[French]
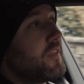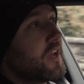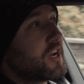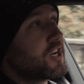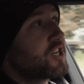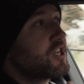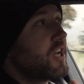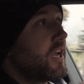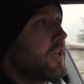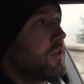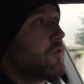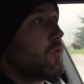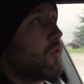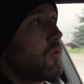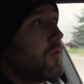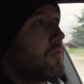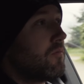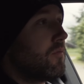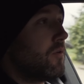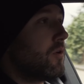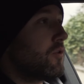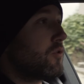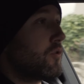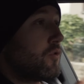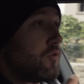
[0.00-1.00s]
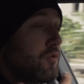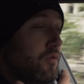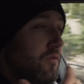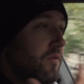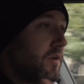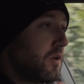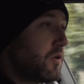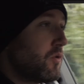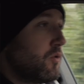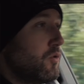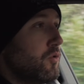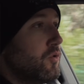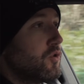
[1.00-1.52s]
d'achat et de revente de
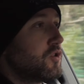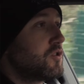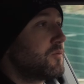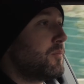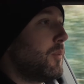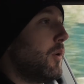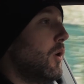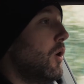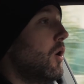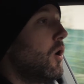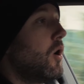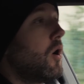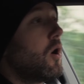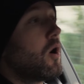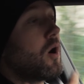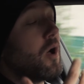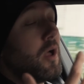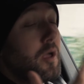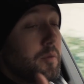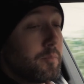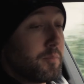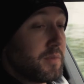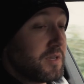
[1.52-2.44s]
véhicules de sport,